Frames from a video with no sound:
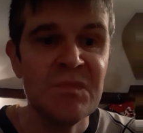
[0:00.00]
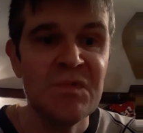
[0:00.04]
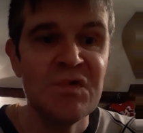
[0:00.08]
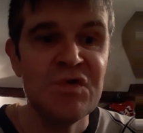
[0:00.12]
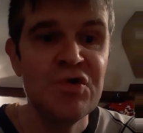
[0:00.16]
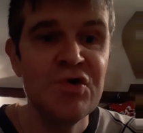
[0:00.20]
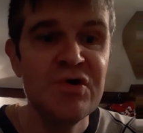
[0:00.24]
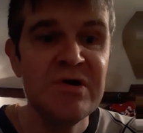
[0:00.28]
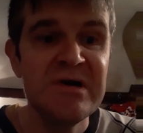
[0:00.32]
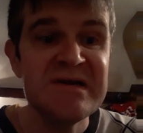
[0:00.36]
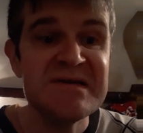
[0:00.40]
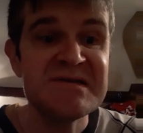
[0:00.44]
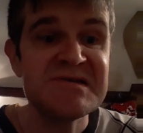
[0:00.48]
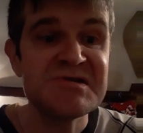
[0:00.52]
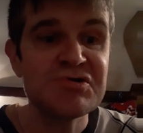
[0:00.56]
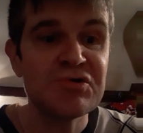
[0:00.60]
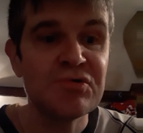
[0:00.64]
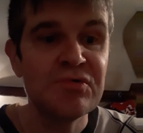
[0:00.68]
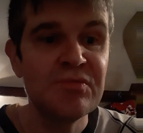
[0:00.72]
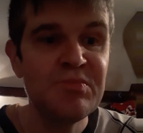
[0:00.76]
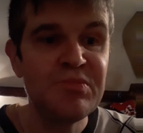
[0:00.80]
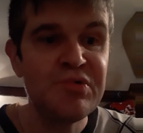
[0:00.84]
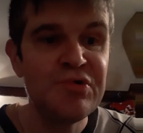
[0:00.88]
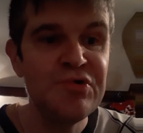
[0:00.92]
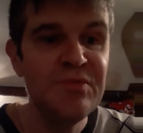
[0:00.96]
ne
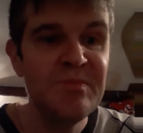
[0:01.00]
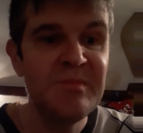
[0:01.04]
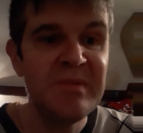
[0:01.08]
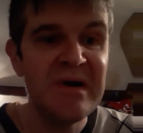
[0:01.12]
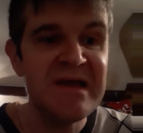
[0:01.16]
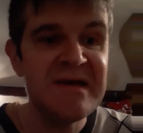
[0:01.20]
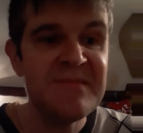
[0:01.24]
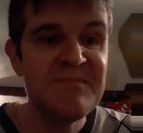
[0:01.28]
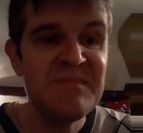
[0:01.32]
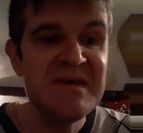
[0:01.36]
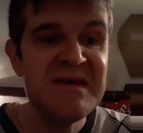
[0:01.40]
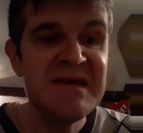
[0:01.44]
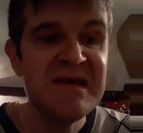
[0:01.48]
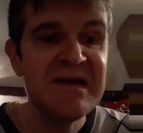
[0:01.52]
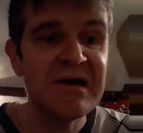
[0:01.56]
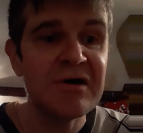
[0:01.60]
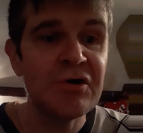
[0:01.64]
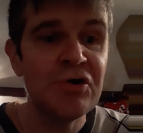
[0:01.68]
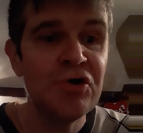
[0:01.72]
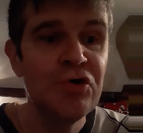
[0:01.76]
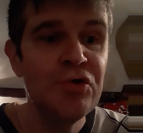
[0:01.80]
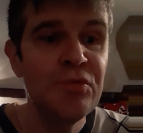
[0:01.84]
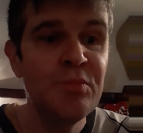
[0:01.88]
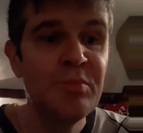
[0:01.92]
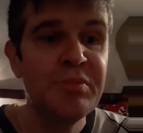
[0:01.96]
laissons plus
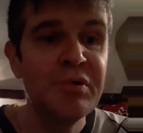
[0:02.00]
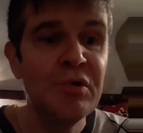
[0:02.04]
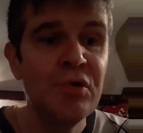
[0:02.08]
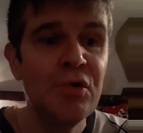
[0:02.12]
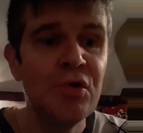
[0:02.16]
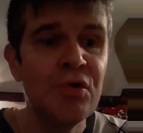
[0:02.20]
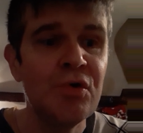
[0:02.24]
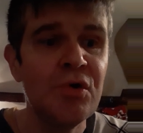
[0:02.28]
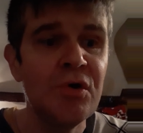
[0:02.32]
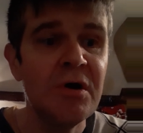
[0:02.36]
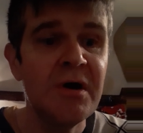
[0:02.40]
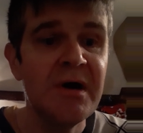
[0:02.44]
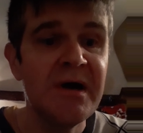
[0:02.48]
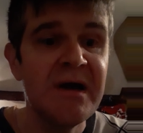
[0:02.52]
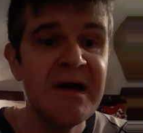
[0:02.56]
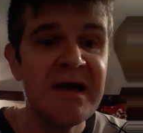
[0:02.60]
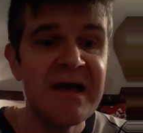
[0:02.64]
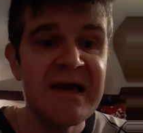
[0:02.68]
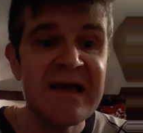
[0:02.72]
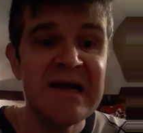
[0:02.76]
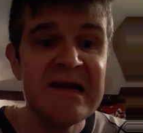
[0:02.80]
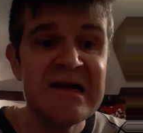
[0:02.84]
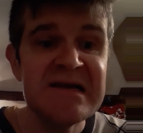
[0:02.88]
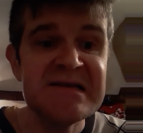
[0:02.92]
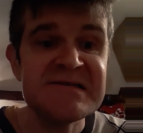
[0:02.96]
blêmir le beau
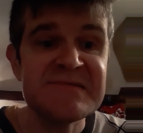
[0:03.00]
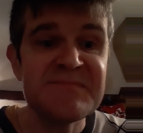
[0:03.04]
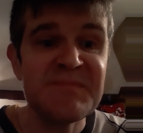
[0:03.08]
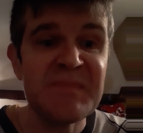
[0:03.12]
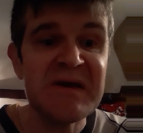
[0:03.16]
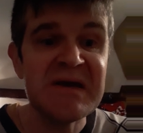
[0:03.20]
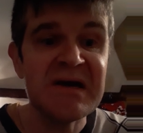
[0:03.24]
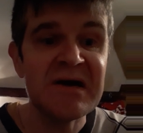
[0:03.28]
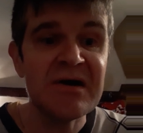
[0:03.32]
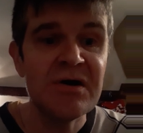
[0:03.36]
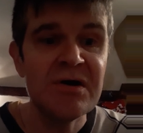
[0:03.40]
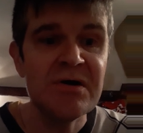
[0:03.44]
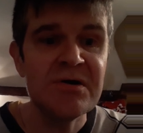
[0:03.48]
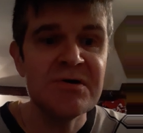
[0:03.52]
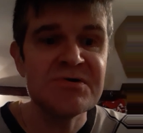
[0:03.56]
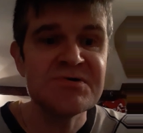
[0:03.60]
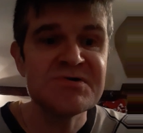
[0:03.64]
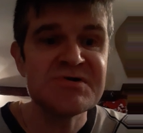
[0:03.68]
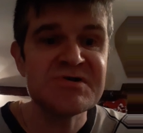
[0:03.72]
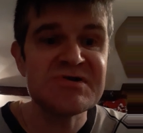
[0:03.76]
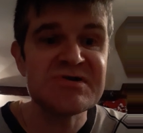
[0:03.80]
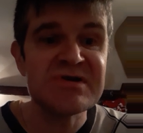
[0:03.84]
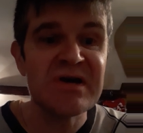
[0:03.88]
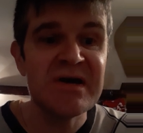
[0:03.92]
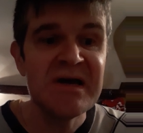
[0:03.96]
et
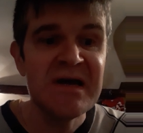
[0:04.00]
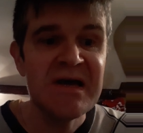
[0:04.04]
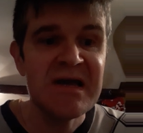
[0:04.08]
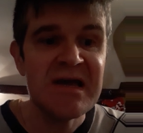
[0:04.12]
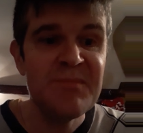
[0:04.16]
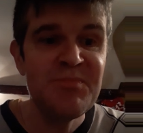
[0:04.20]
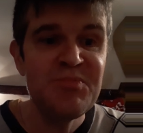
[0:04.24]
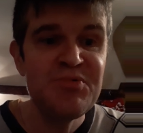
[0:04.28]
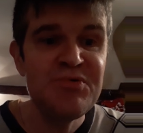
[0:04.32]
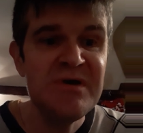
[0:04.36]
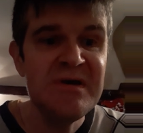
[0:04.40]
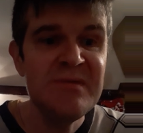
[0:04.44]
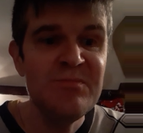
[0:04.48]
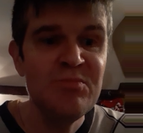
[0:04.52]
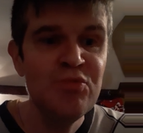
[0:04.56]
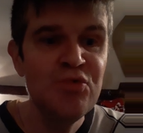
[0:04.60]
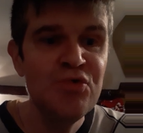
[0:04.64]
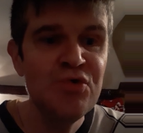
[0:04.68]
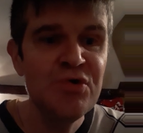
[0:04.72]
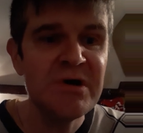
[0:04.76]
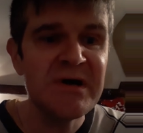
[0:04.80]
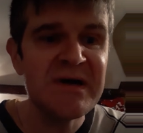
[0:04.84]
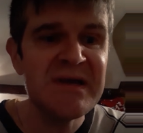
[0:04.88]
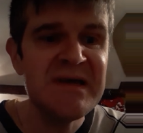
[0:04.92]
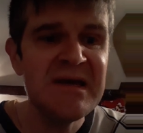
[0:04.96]
l'espérance, et puis
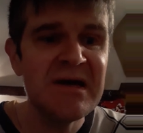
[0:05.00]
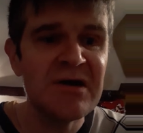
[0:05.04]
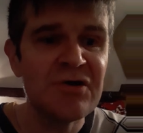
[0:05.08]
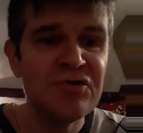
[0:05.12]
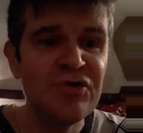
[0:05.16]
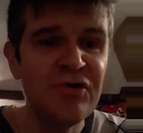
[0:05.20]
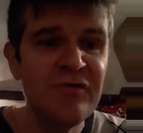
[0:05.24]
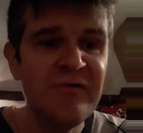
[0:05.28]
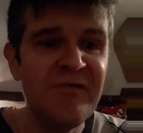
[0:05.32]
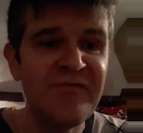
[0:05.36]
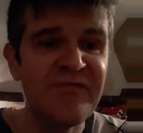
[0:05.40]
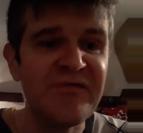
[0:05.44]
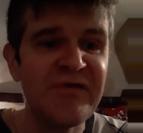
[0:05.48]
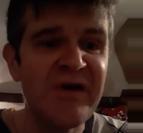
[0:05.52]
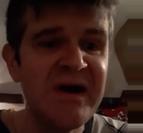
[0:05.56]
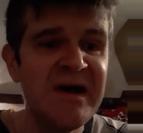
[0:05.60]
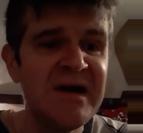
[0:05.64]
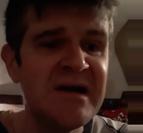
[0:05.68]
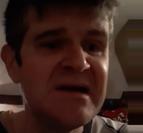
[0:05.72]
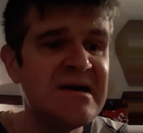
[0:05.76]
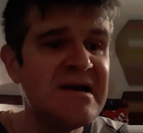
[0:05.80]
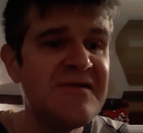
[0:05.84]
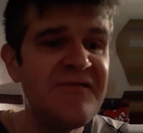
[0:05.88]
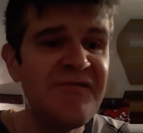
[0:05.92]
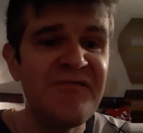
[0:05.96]
mourir de
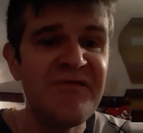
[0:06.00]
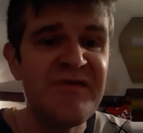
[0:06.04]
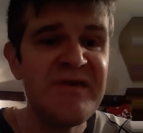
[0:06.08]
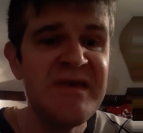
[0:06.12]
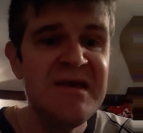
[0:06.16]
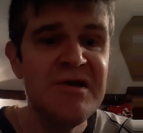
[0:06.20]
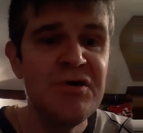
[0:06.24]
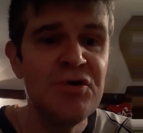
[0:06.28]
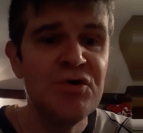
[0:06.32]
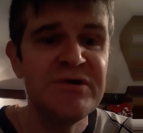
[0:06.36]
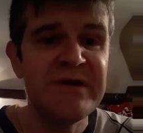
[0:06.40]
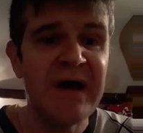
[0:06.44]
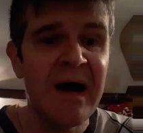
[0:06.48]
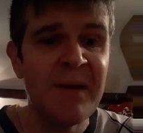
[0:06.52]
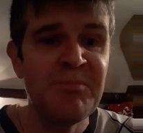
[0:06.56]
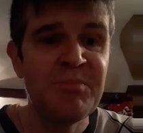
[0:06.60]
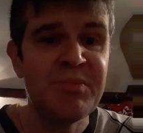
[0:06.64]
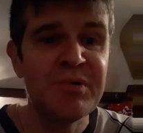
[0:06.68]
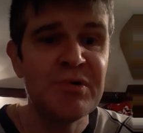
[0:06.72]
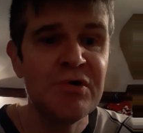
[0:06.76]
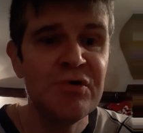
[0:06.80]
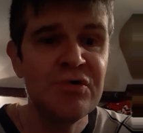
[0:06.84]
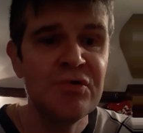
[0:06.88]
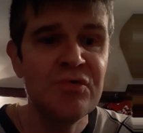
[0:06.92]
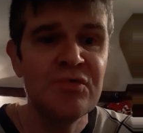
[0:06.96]
faim les filles
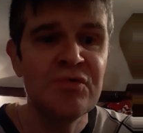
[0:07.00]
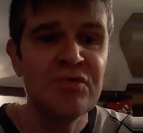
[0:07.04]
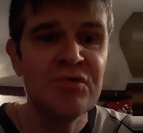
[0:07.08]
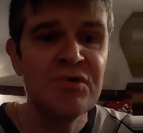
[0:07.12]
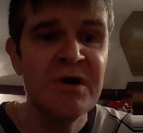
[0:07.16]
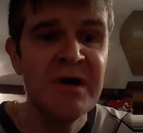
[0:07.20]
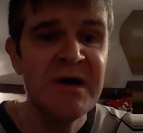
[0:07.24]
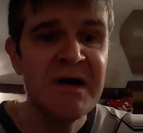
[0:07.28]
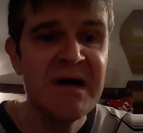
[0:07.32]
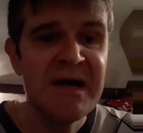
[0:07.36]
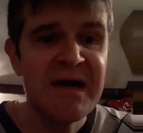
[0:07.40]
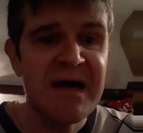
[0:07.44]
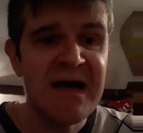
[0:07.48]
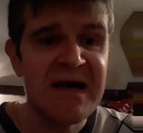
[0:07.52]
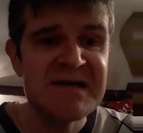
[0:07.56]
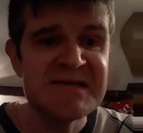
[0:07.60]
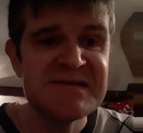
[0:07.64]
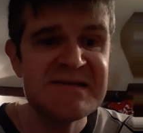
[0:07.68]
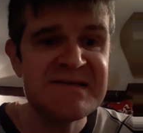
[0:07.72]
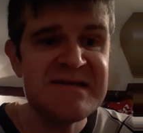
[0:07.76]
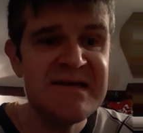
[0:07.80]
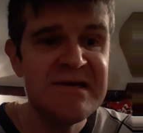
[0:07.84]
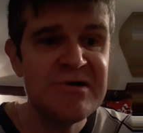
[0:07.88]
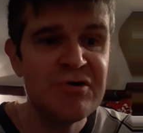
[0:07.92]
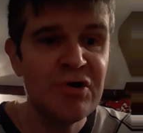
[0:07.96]
d'Apollon,
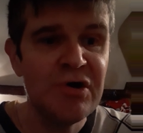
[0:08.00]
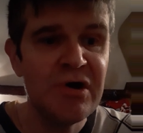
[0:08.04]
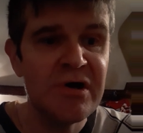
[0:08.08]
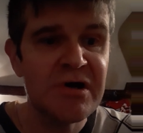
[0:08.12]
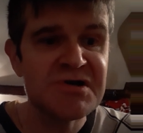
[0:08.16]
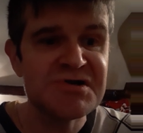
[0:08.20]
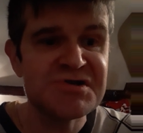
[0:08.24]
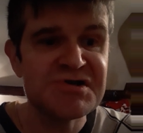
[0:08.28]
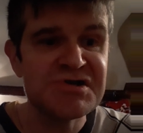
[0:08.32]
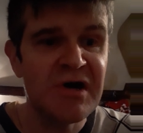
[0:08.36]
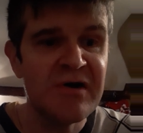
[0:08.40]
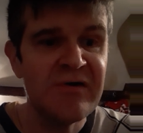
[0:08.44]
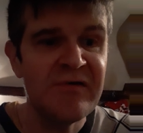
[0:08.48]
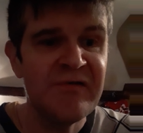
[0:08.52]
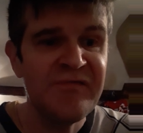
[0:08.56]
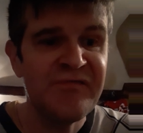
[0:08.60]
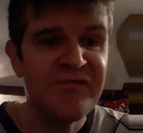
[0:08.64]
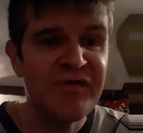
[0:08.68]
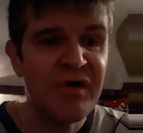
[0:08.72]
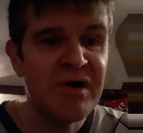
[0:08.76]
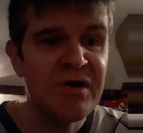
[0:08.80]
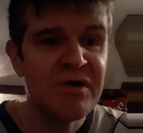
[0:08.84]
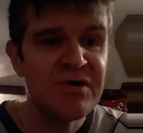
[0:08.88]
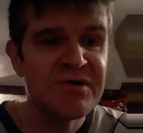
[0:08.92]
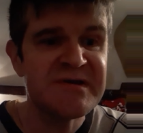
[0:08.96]
ainsi que leurs
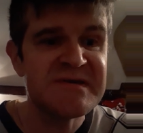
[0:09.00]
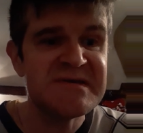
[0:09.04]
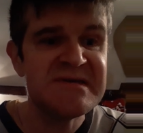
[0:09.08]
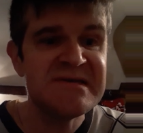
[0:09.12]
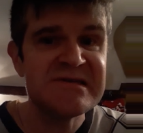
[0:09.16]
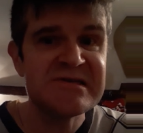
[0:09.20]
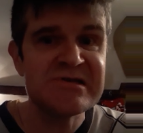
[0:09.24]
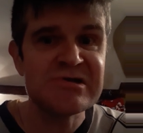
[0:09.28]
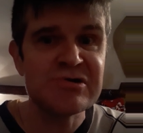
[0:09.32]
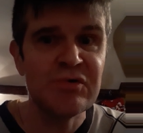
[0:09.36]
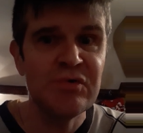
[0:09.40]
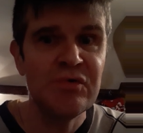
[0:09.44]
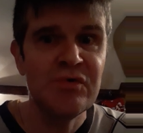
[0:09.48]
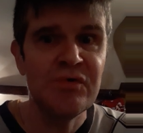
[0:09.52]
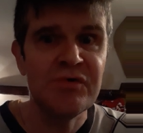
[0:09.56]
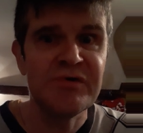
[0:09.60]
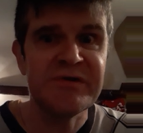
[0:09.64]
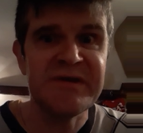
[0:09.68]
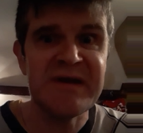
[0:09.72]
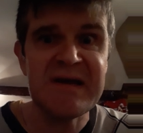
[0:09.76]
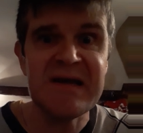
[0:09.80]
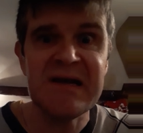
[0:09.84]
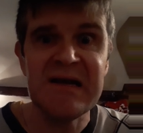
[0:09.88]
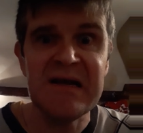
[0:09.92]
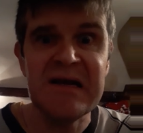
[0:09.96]
enfants qui sont
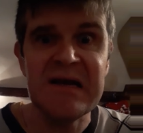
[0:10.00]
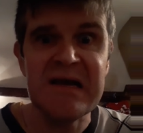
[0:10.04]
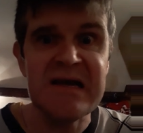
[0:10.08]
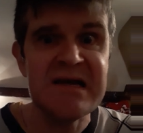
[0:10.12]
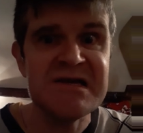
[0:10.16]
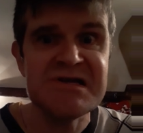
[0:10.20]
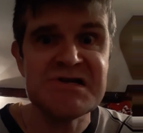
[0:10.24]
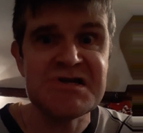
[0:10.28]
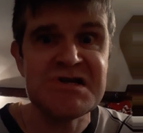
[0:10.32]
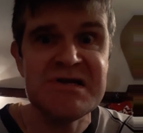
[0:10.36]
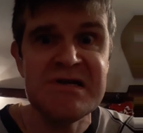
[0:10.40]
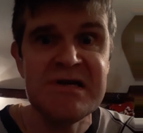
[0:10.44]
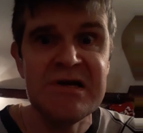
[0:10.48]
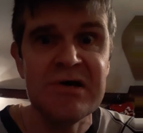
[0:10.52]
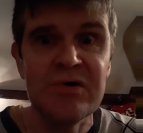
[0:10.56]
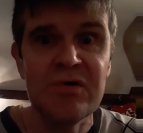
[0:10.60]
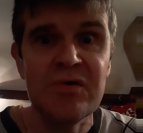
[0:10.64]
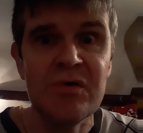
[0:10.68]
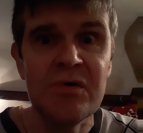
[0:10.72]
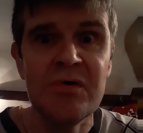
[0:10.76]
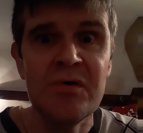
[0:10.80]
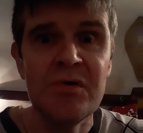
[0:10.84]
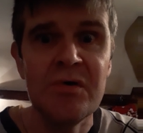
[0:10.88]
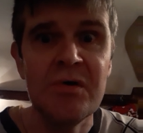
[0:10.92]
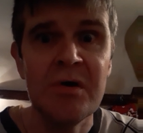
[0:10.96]
des
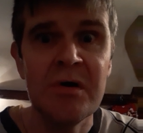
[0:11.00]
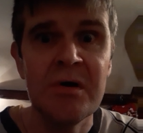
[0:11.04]
légions.